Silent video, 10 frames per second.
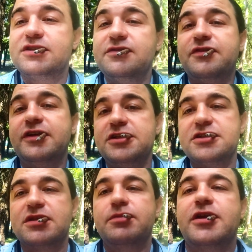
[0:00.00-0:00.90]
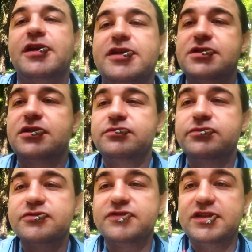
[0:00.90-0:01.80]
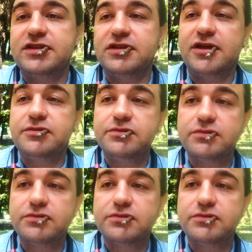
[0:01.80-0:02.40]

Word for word: симфоническим оркестром, все дела.